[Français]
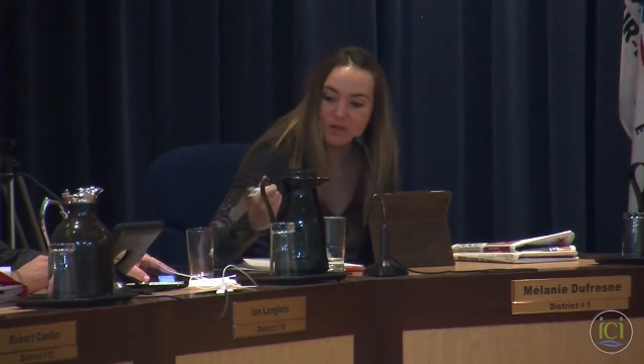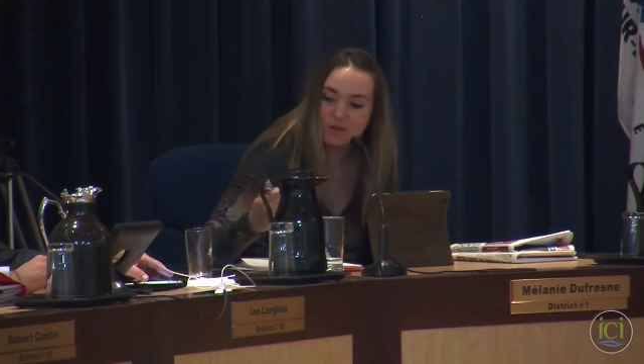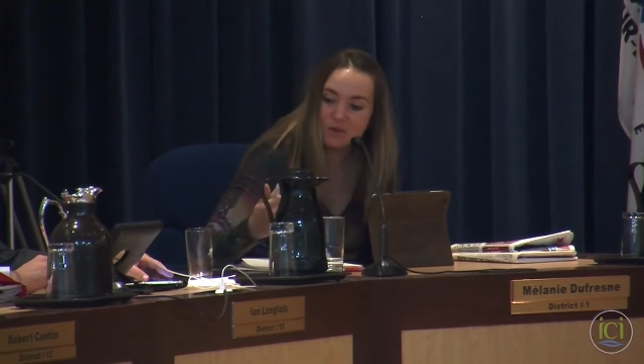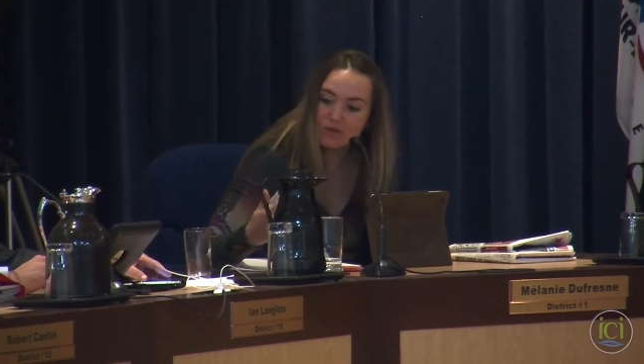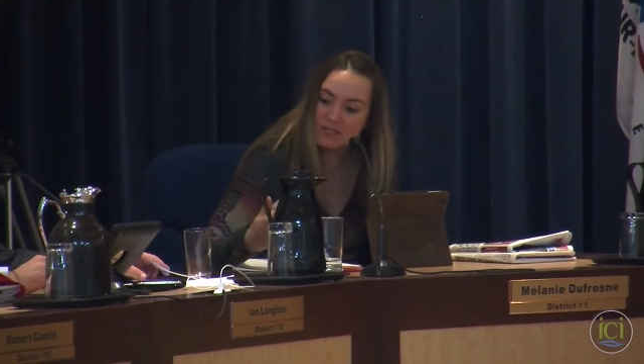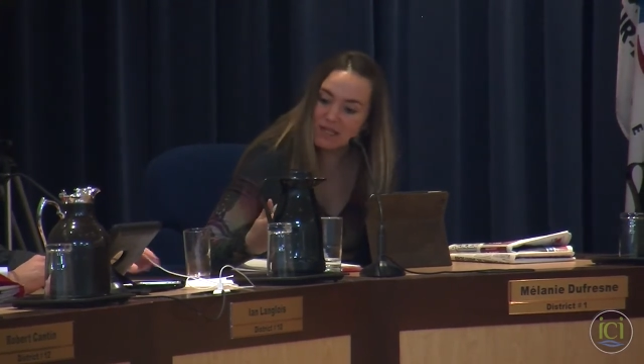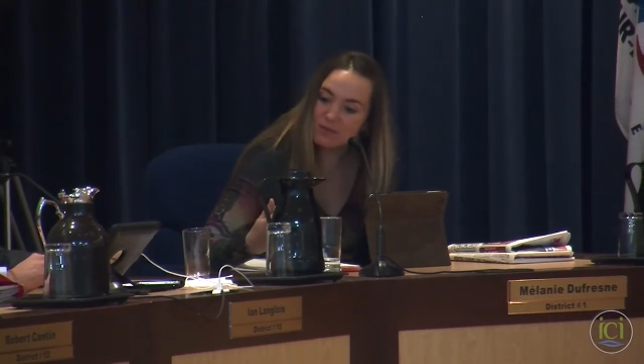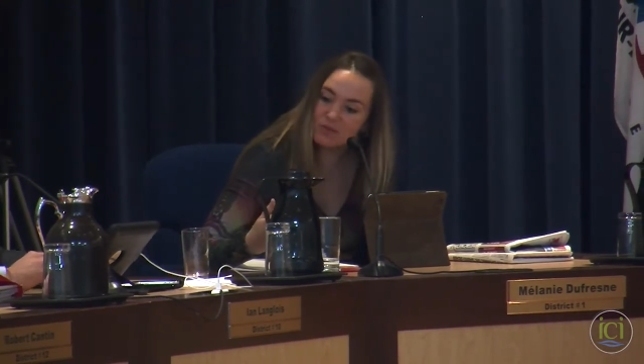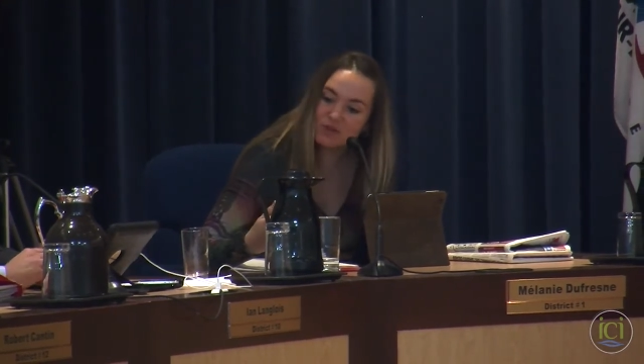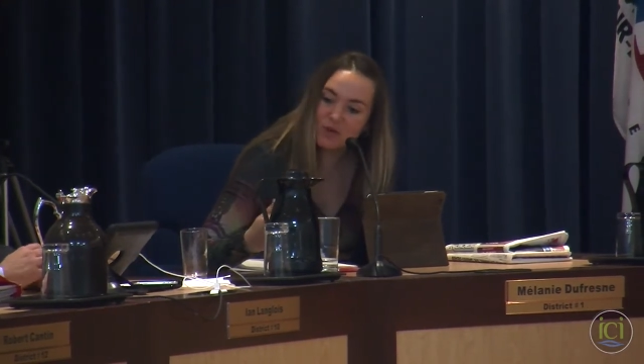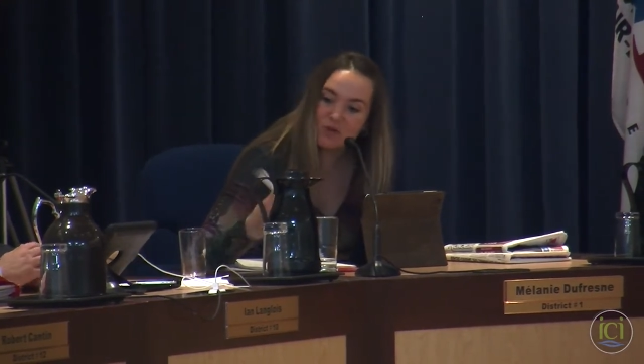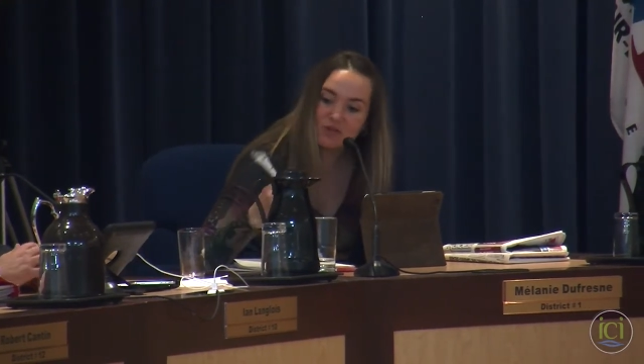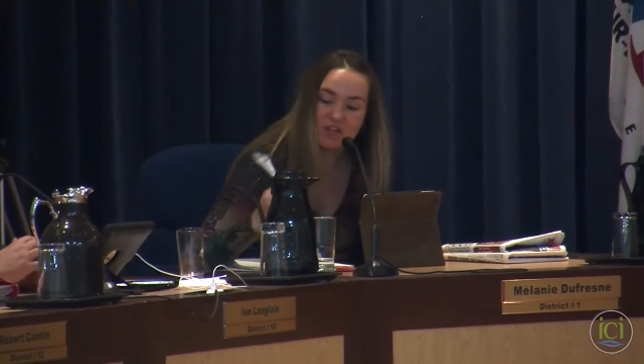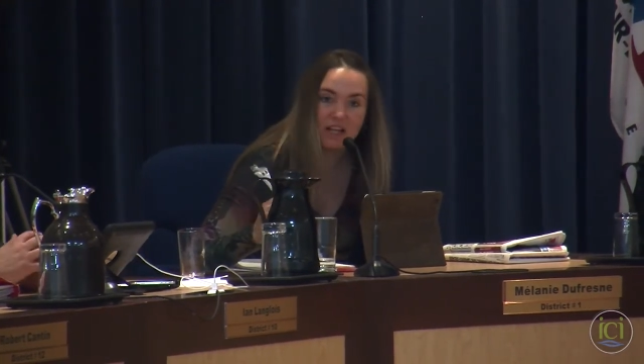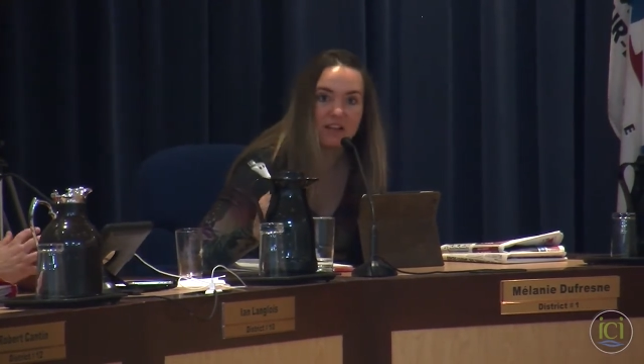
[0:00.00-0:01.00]
Deuxième
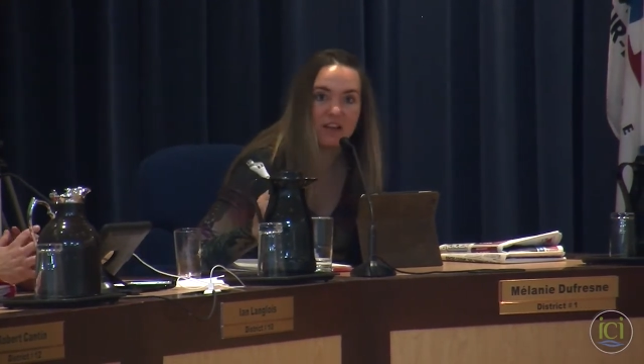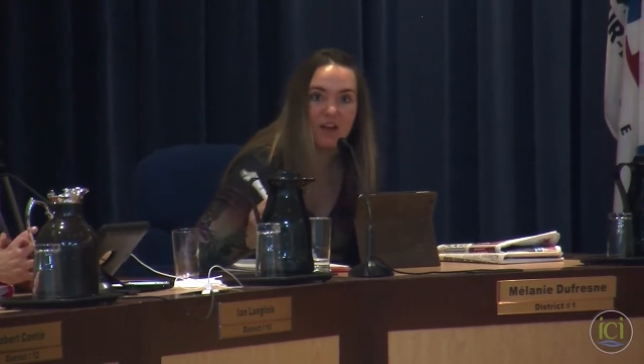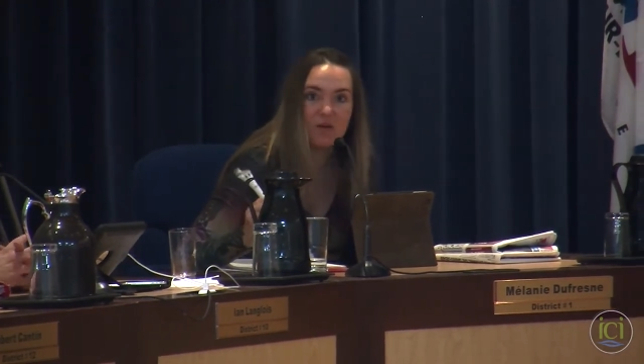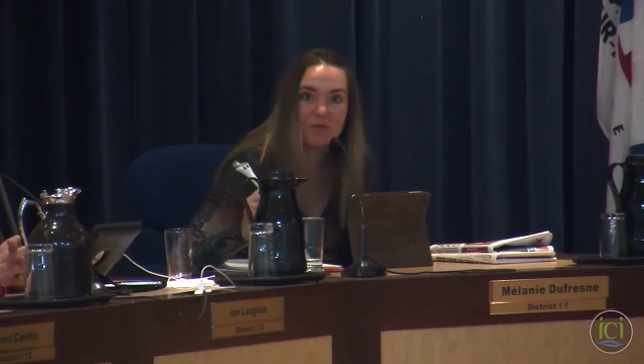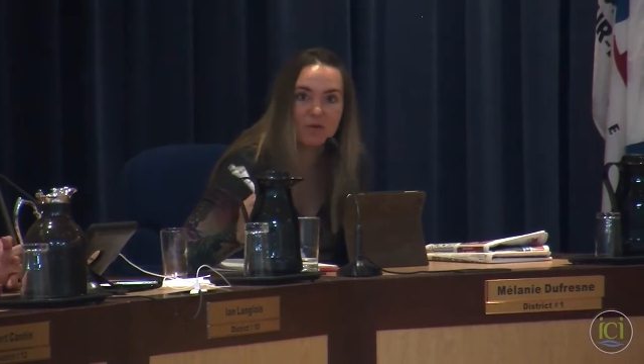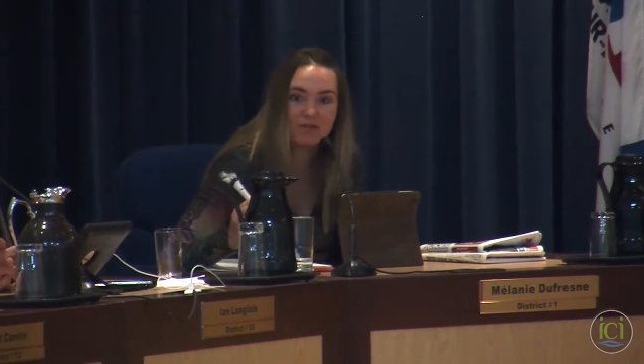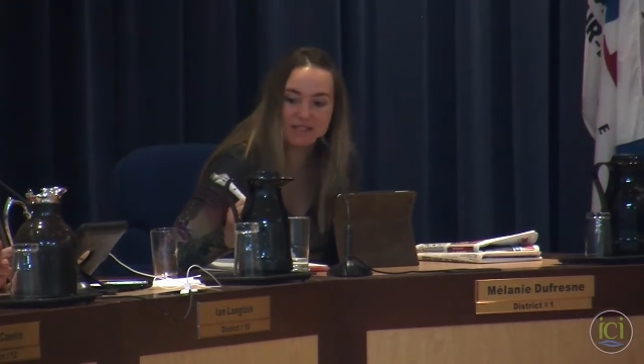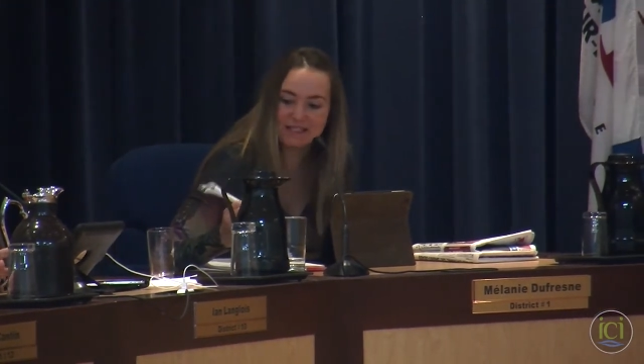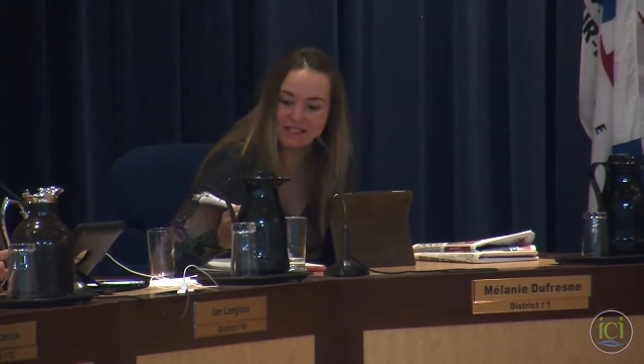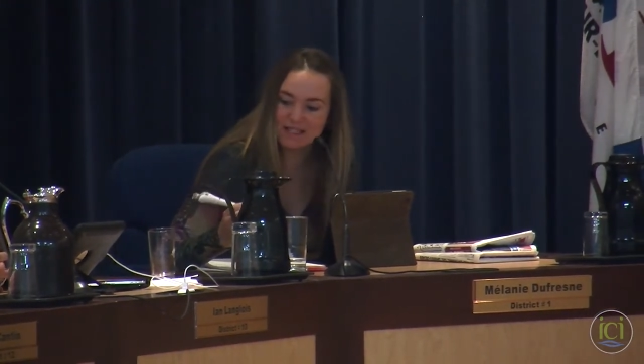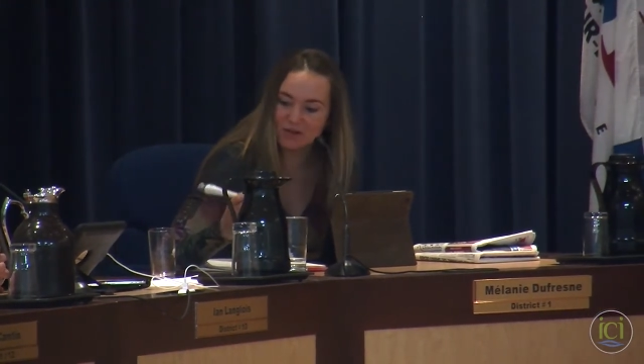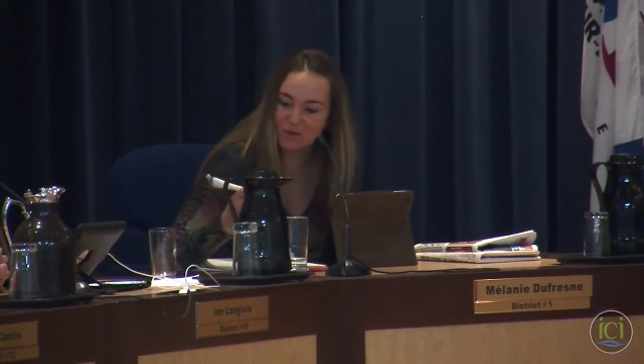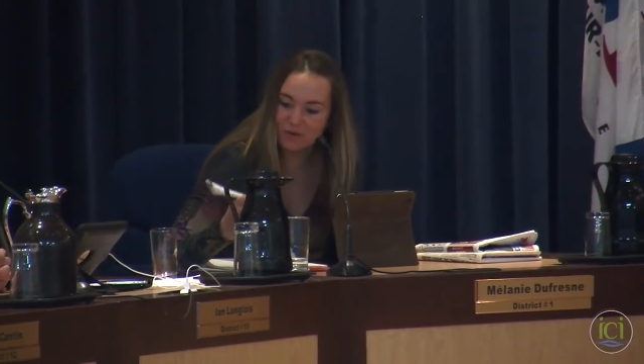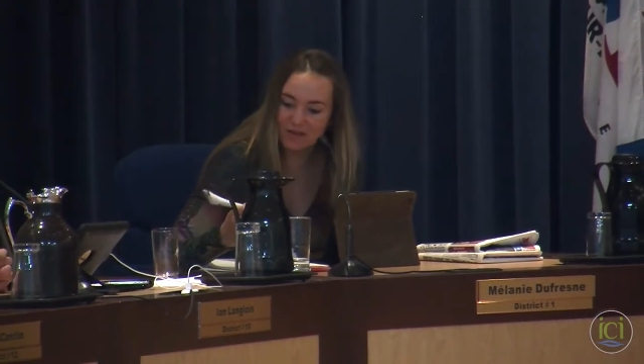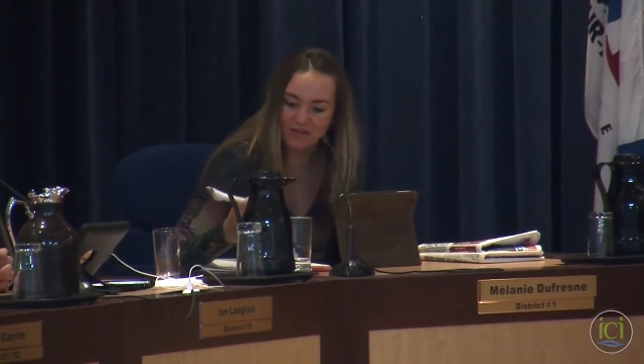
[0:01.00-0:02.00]
chose, j'adore mon stylo.